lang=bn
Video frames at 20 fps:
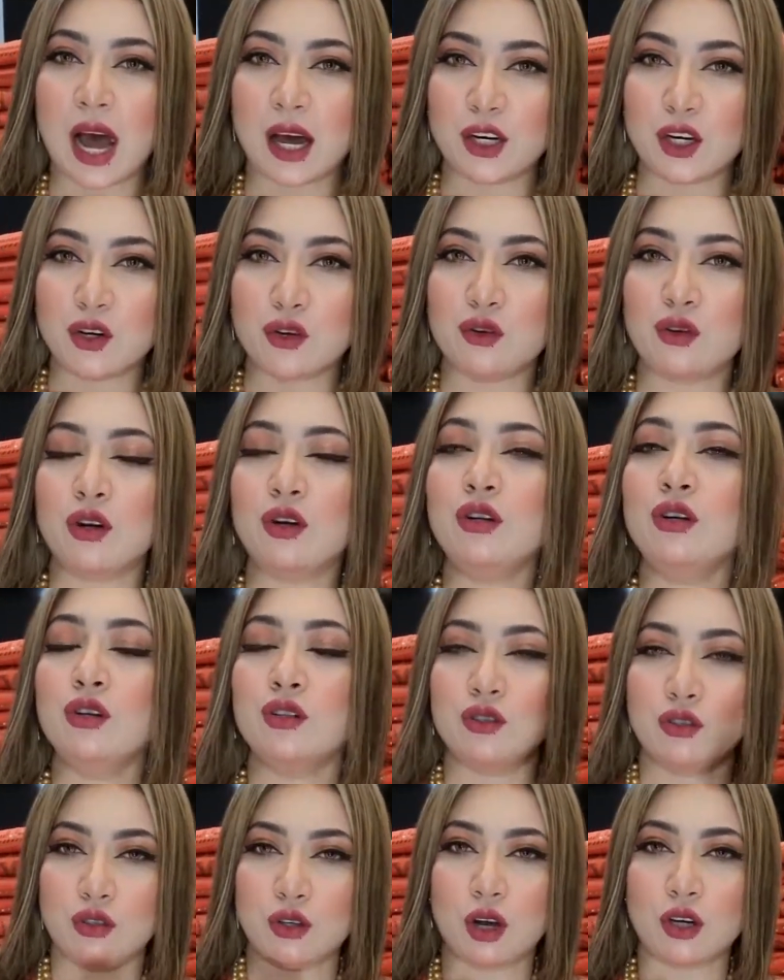আর এন রোড
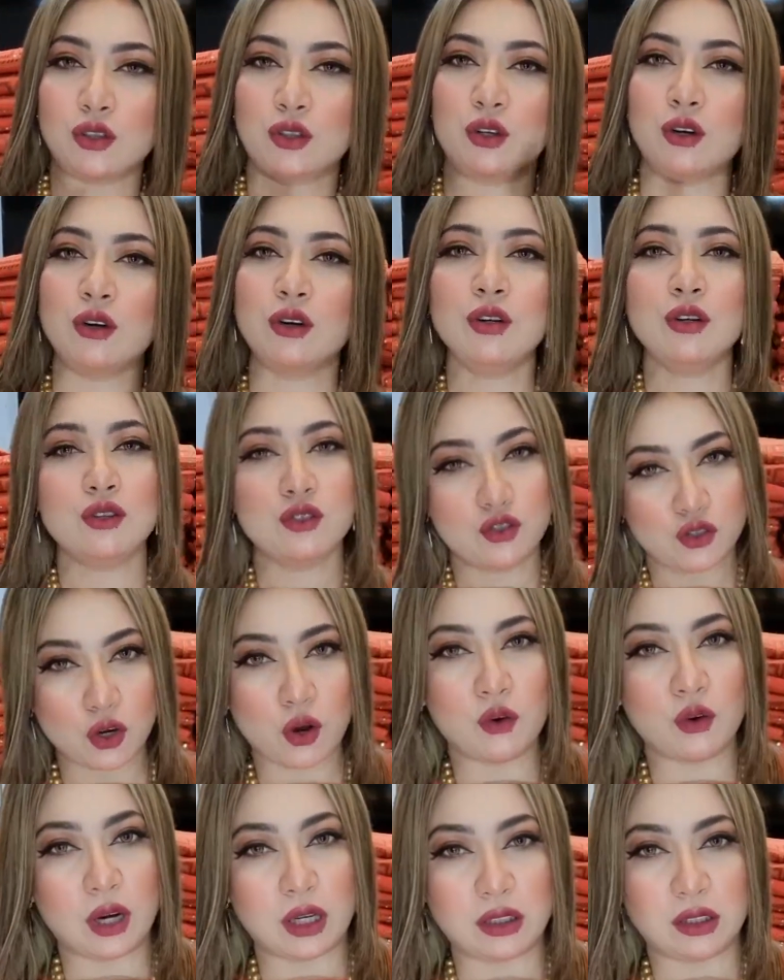
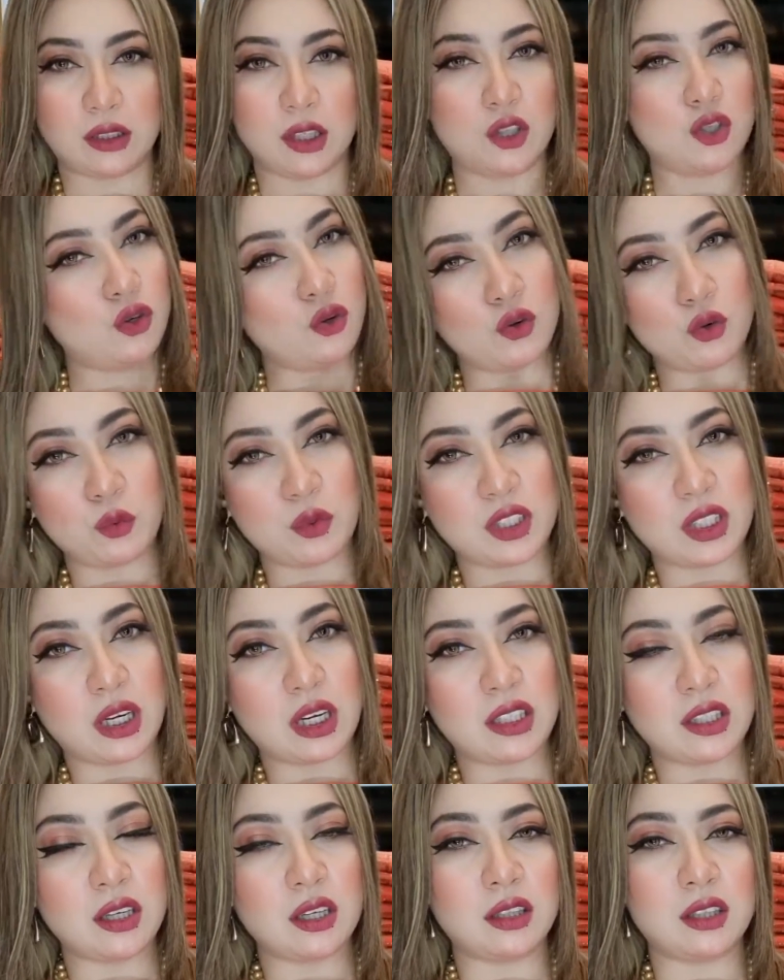যশোর রাস্তা শোরুমে
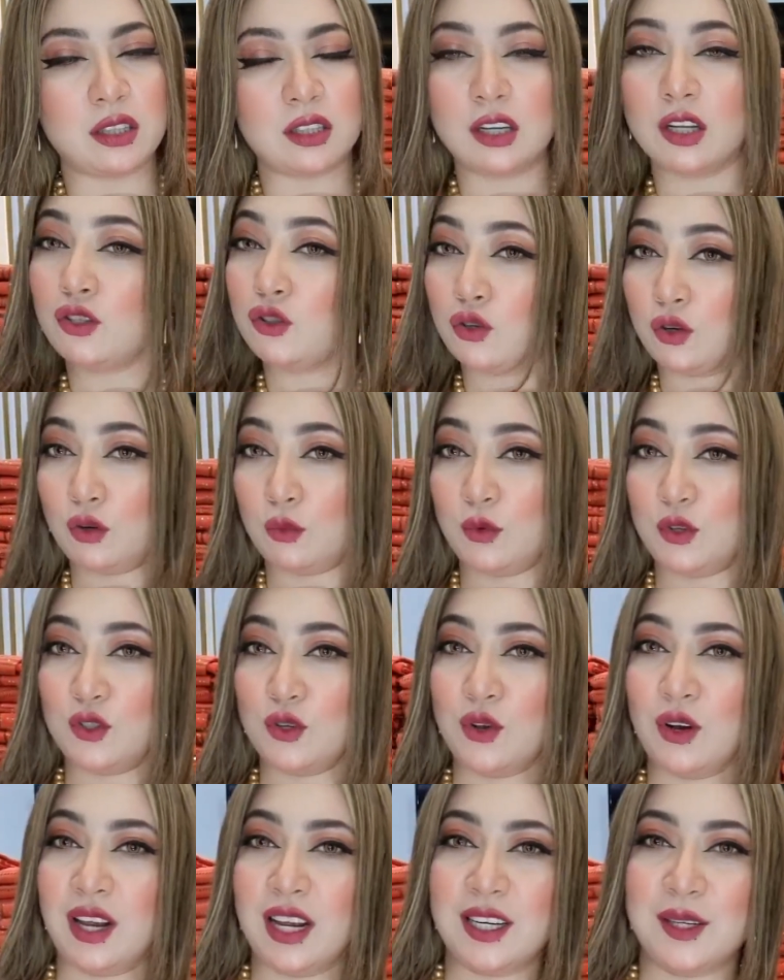যারা এসে নিতে চান শোরুমে
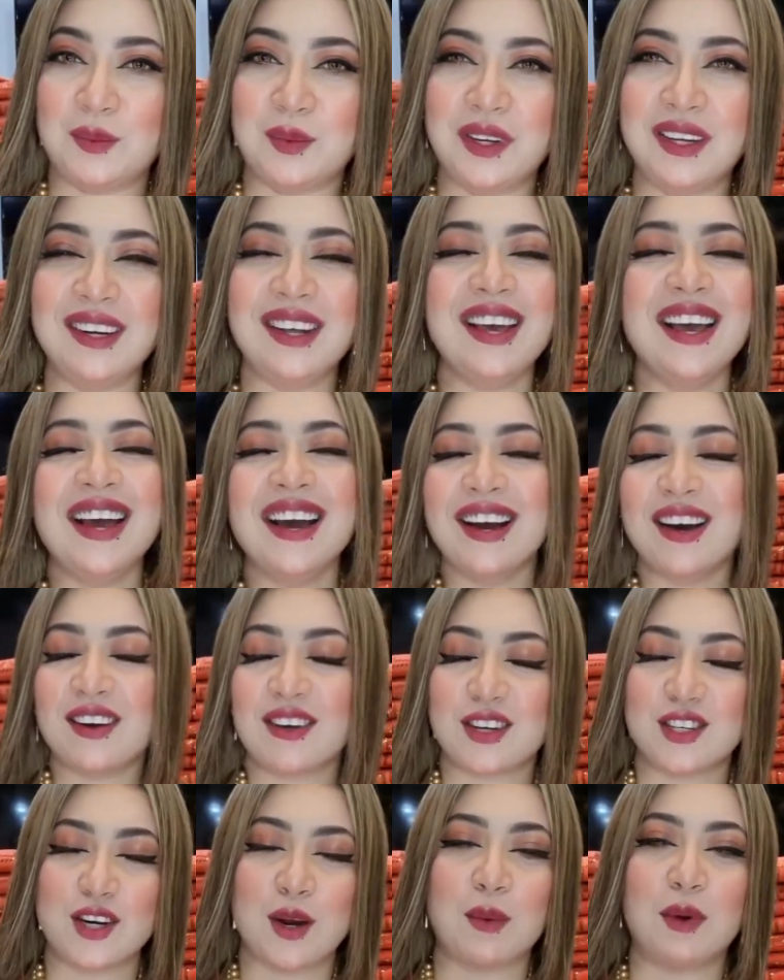চলে আসবেন
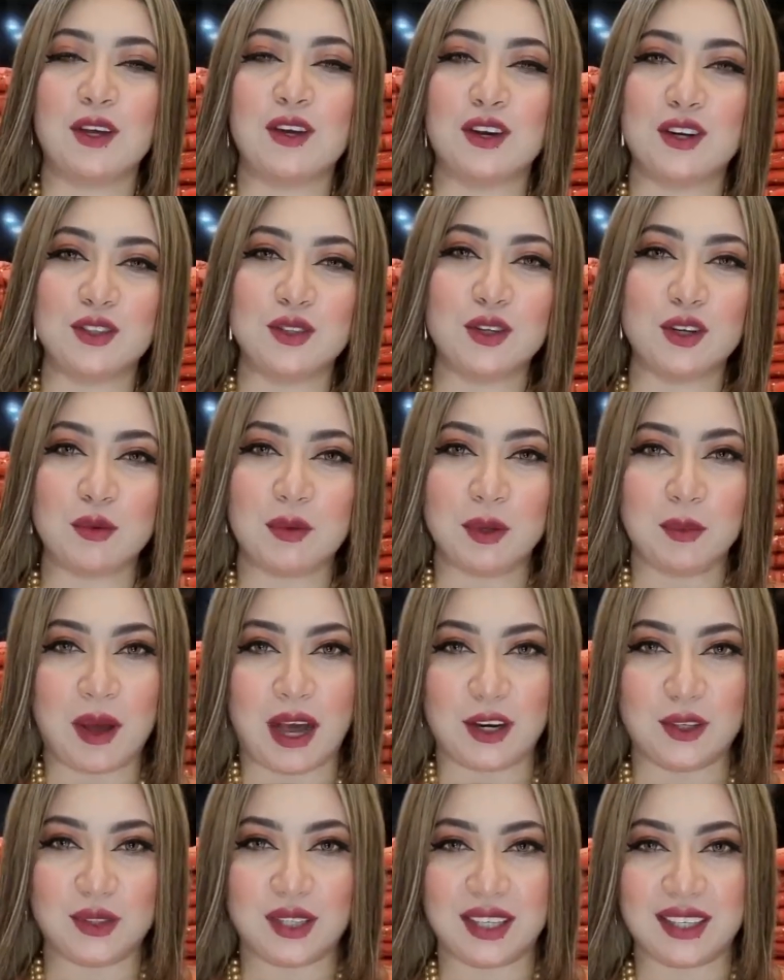ওকে সবাইকে অনেক ধন্যবাদ
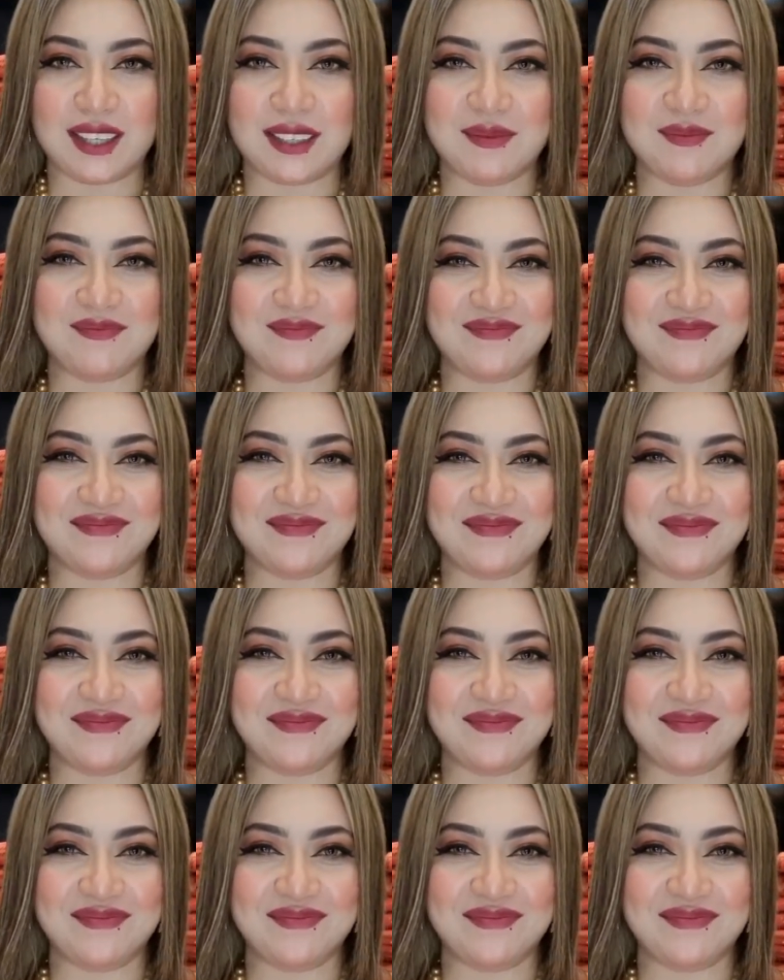ভালো থাকেন